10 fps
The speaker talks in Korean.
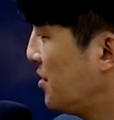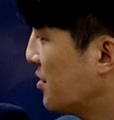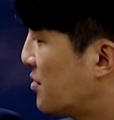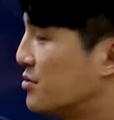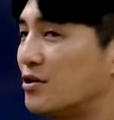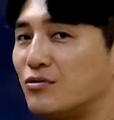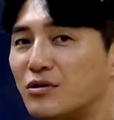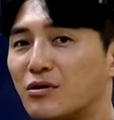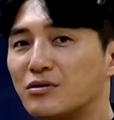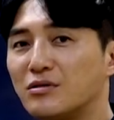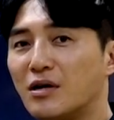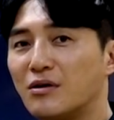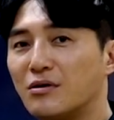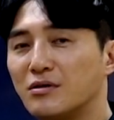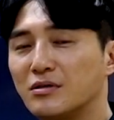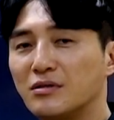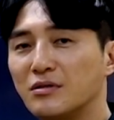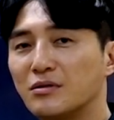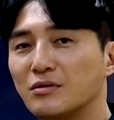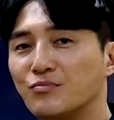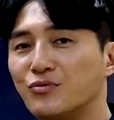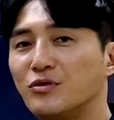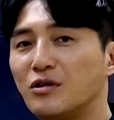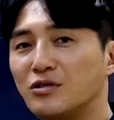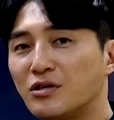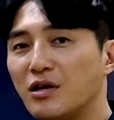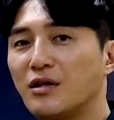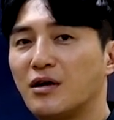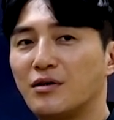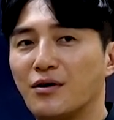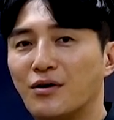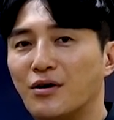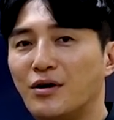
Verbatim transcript: 경쟁률이 떨어진다는 것은 문제를 쉽게 내야 돼요.